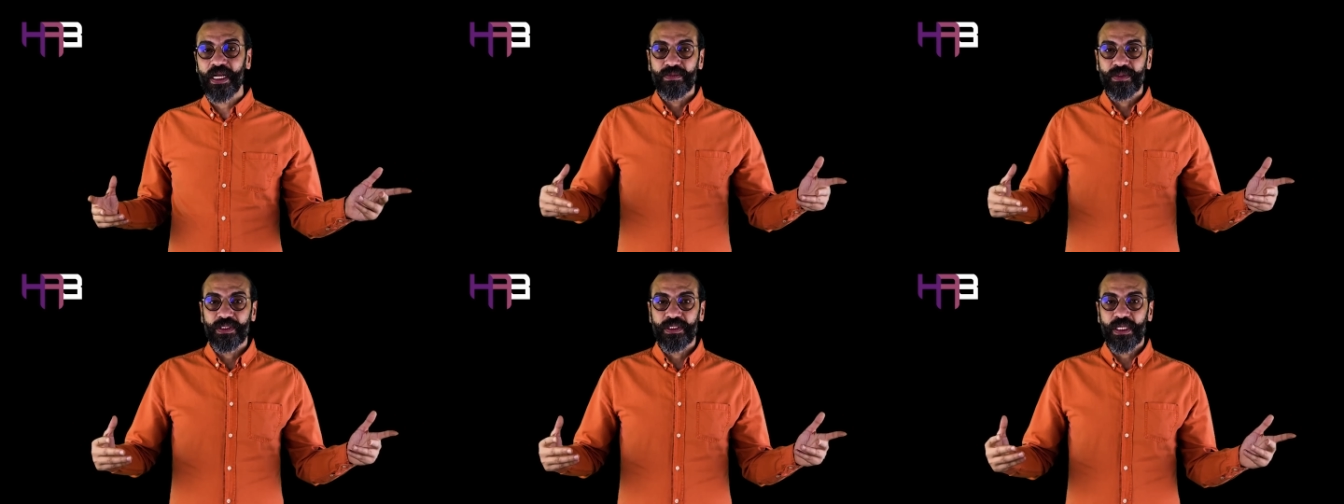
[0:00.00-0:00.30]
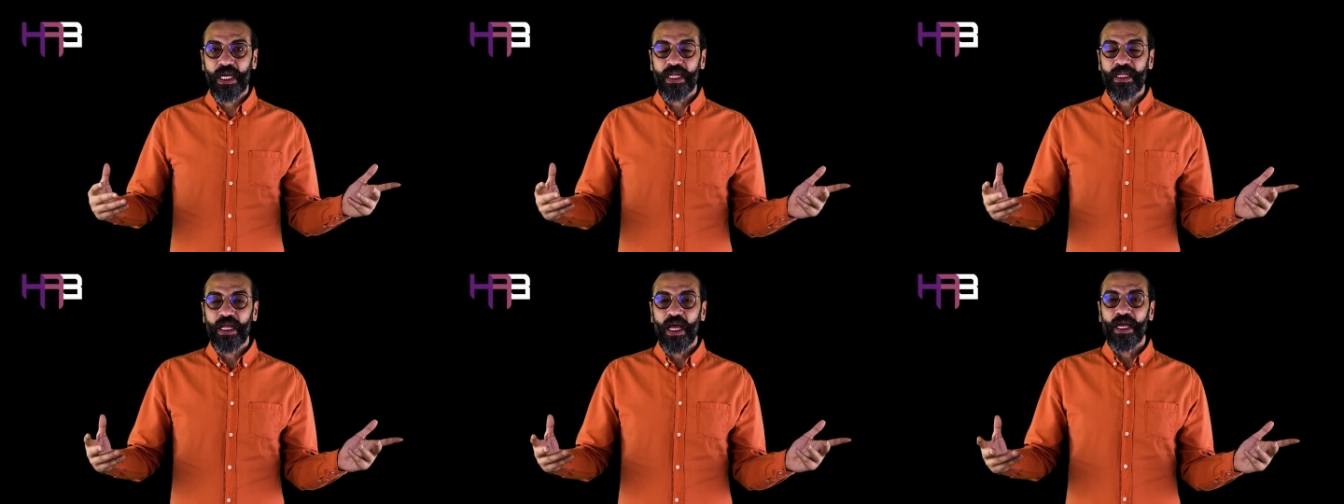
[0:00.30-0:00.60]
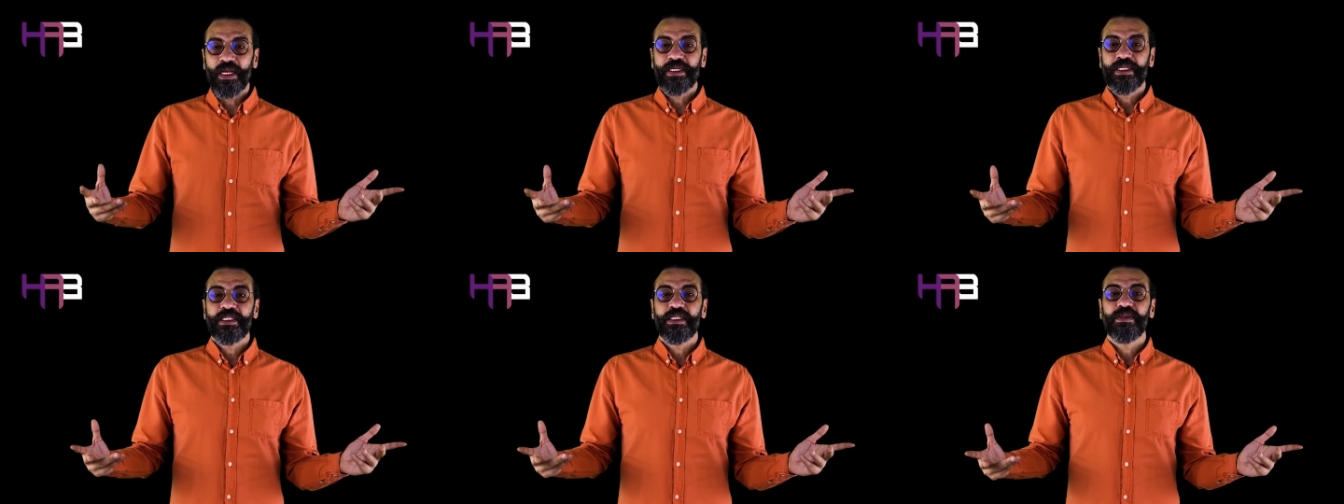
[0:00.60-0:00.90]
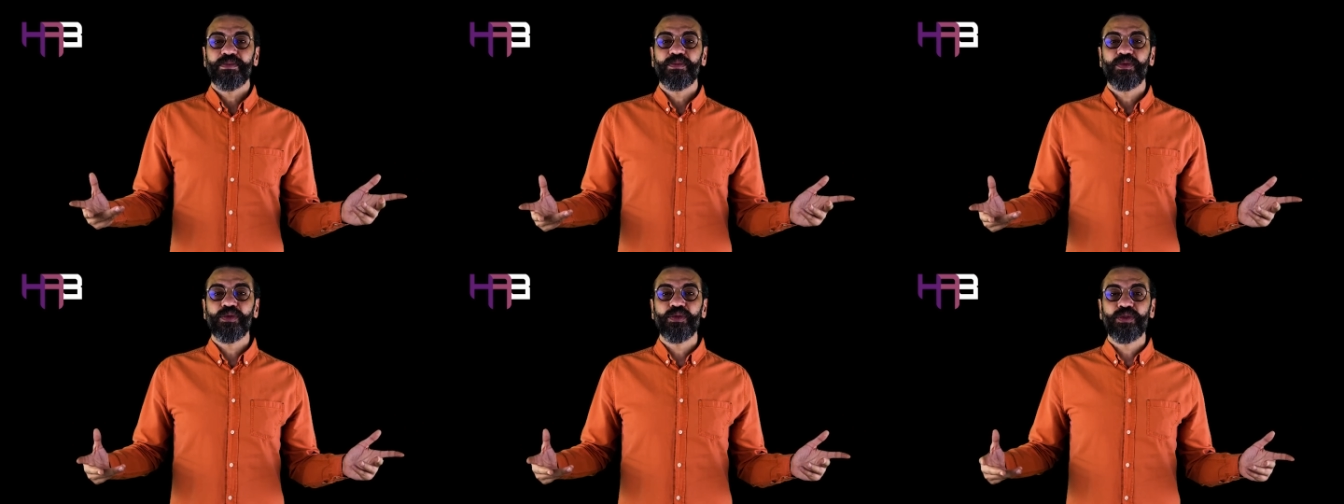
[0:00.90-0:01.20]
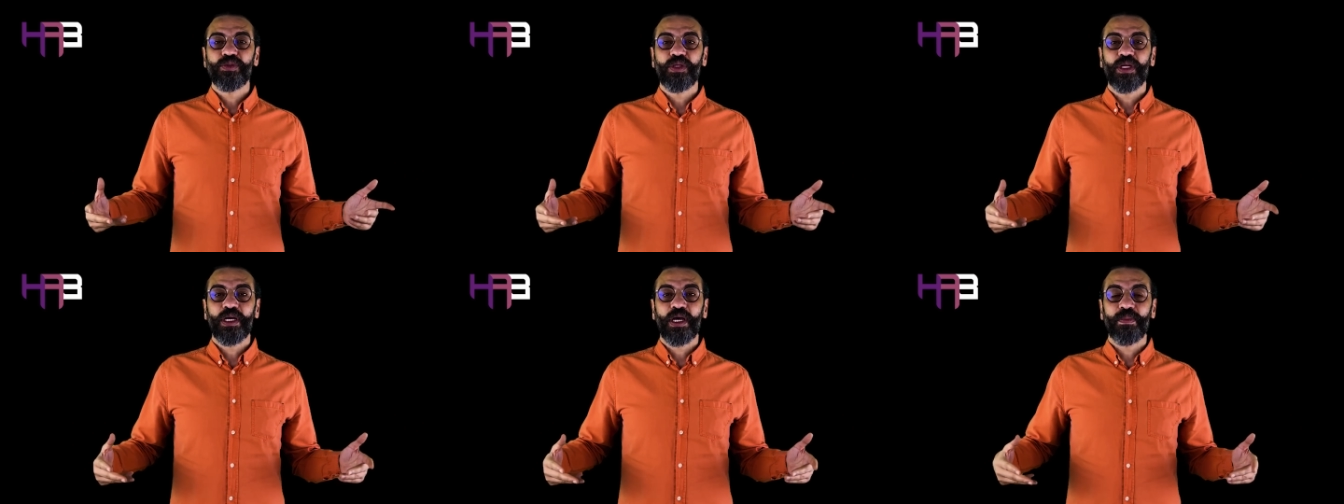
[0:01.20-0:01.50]
Sen hangisinin
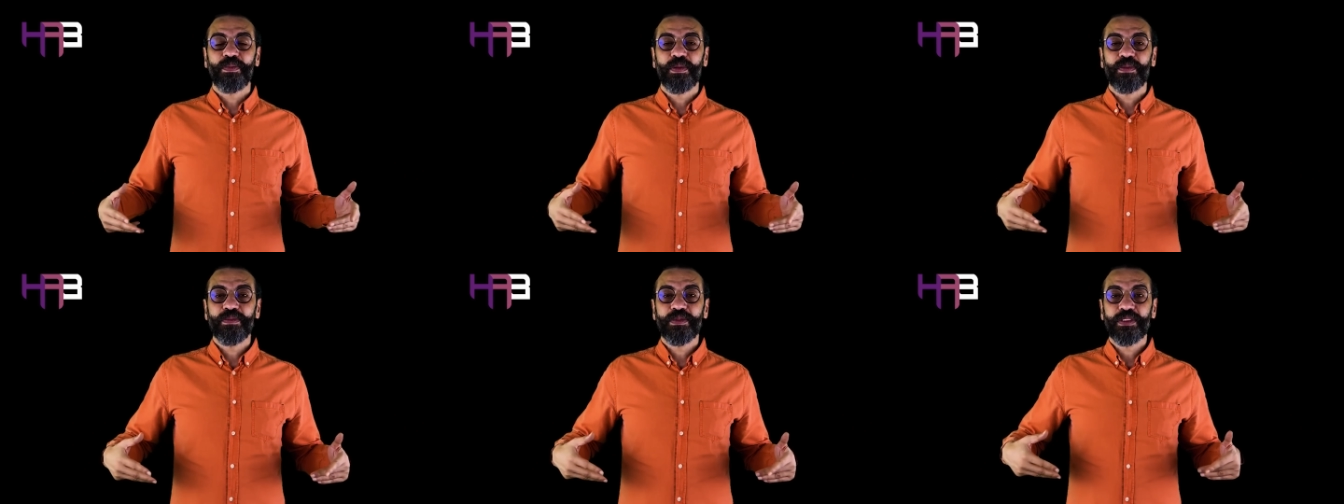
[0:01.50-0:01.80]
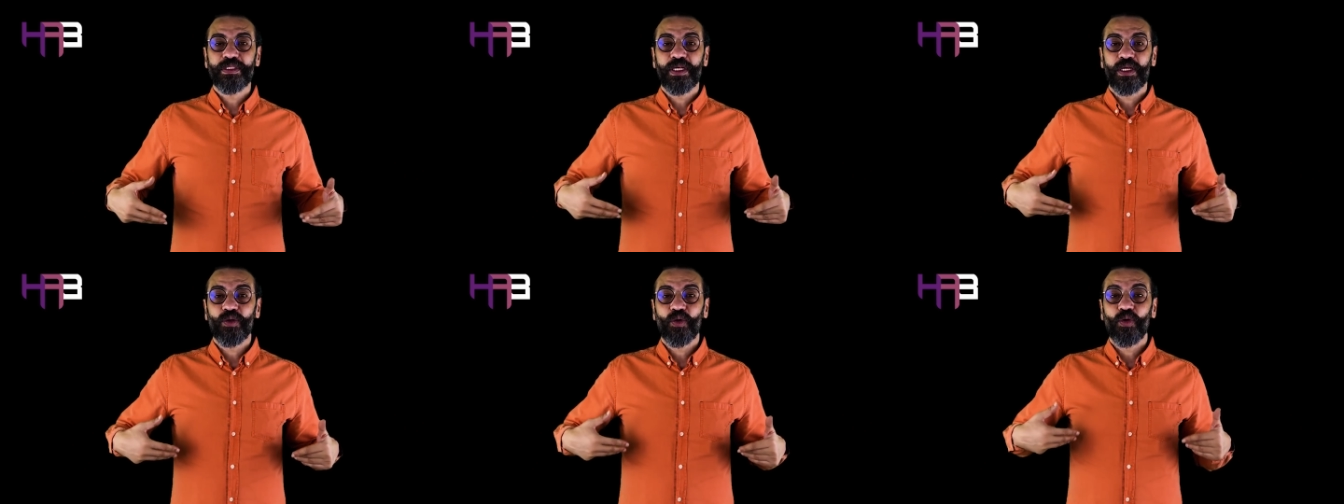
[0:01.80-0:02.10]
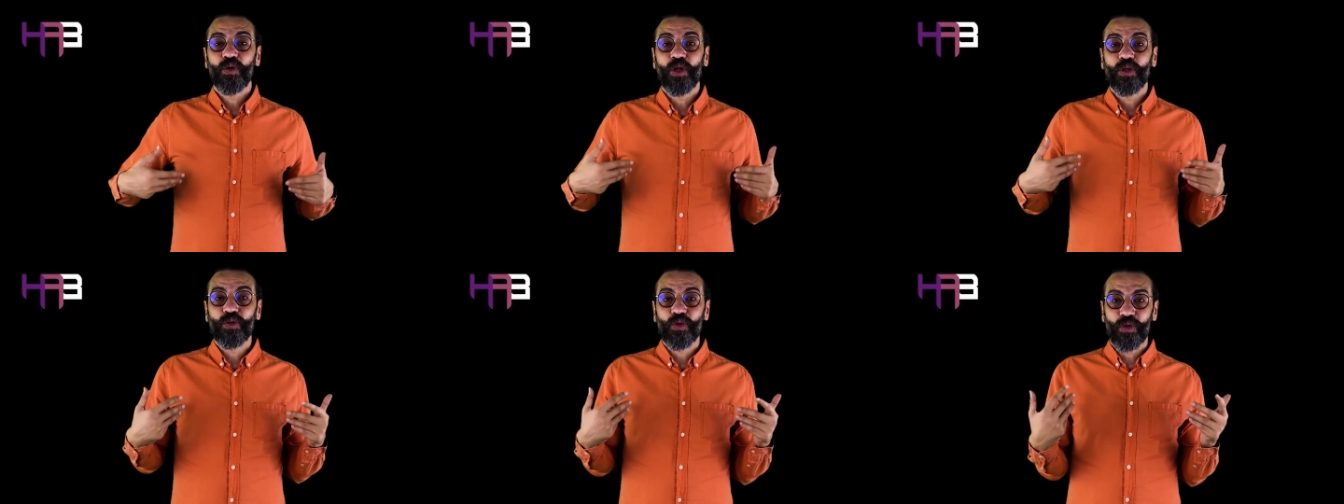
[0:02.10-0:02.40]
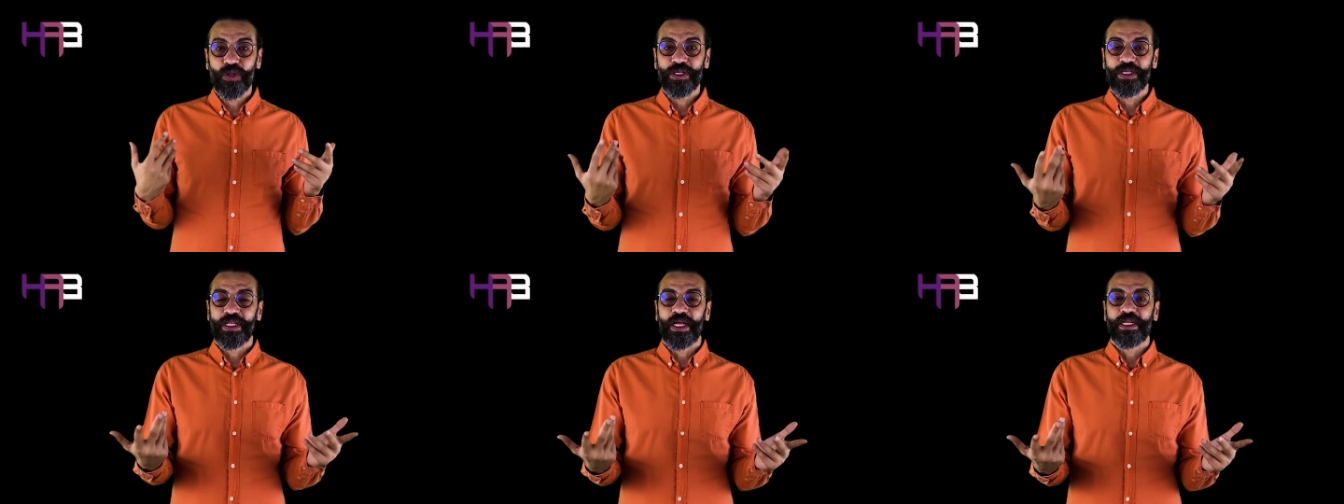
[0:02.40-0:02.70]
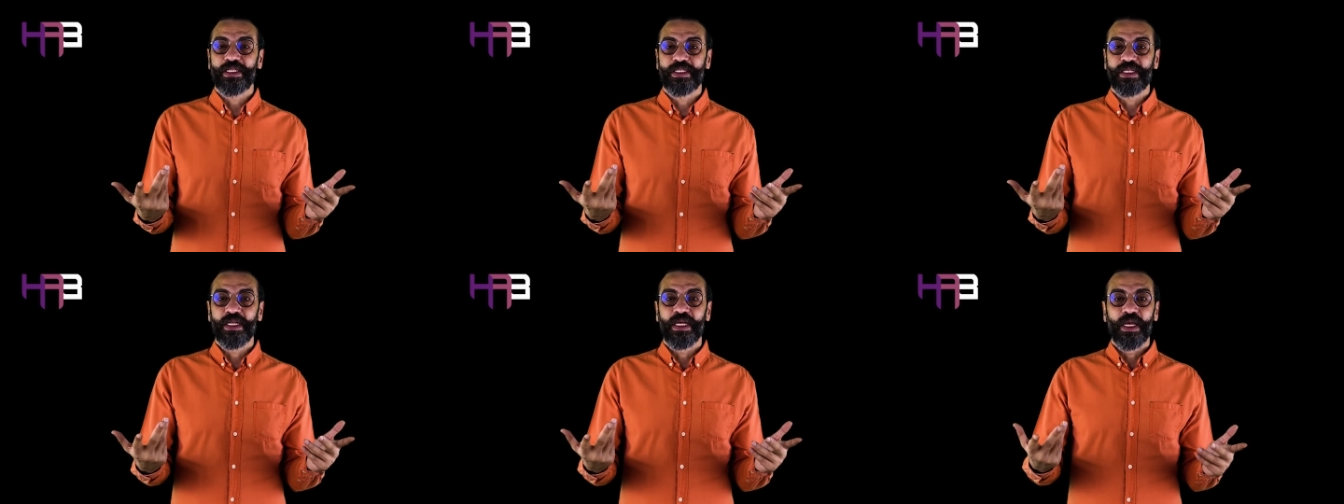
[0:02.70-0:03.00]
büyüsüne kapılmışsan ona doğru
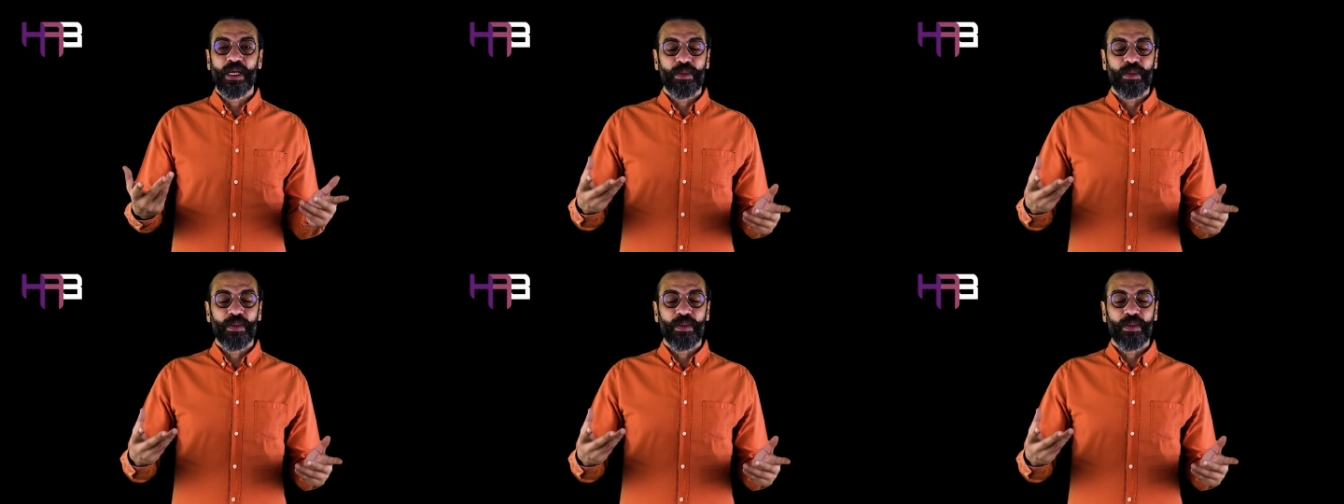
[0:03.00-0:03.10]
gidersin.